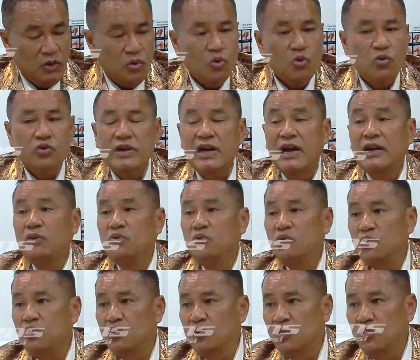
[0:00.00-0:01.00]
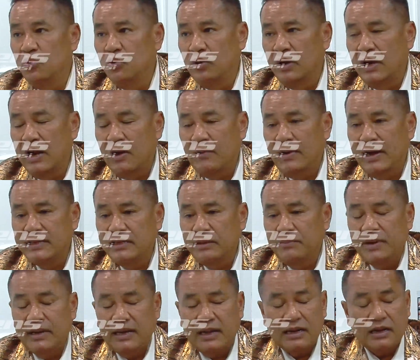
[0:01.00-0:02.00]
undang dulu, lawannya
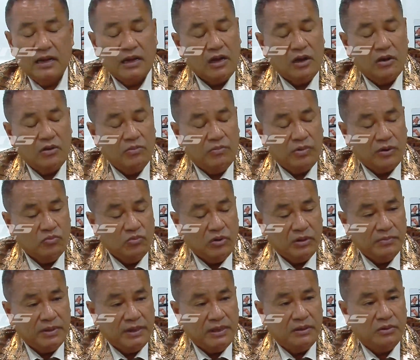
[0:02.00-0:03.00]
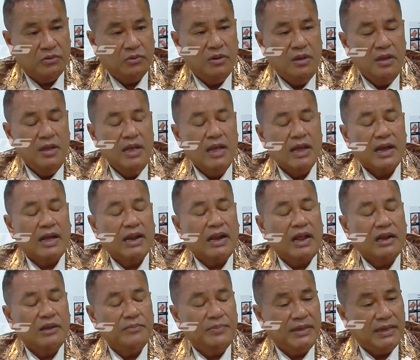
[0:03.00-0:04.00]
benar nggak kau berbuat begitu,
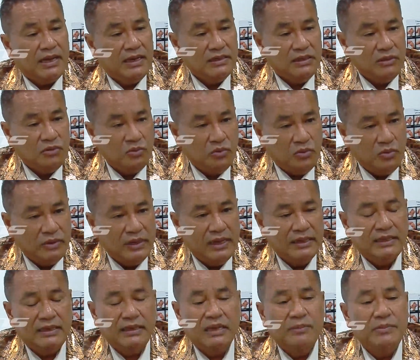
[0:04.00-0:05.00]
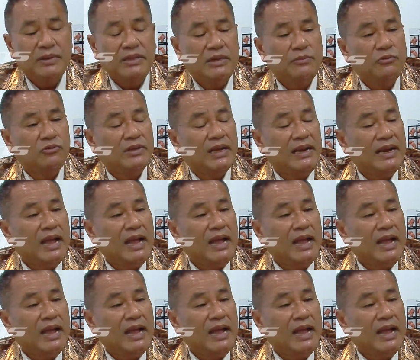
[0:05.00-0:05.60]
klarifikasi dulu dan tidak menyebutkan